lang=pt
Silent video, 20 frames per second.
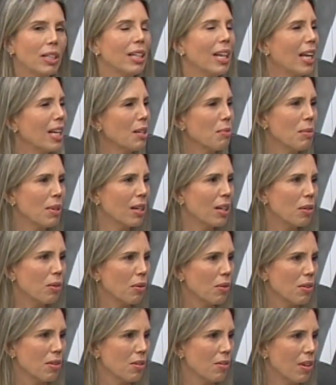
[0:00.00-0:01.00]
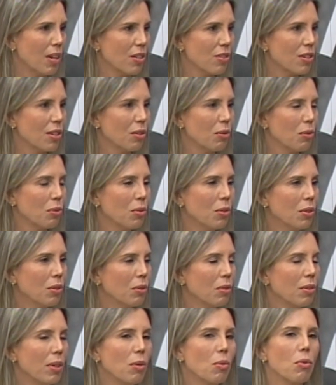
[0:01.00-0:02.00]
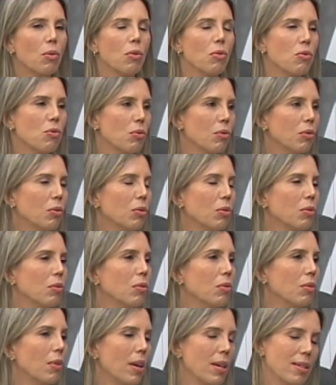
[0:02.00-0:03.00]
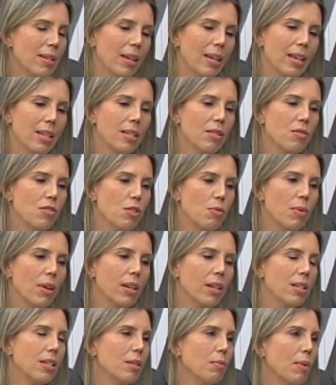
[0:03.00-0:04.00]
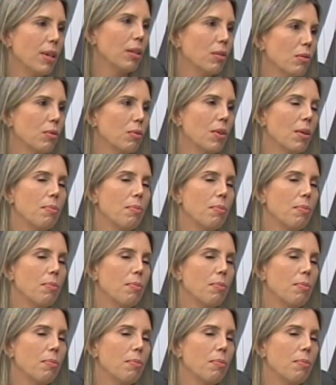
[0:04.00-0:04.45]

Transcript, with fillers: nada milagroso. Eu acho que Não. tudo é um conjunto com essa questão de emagrecimento com a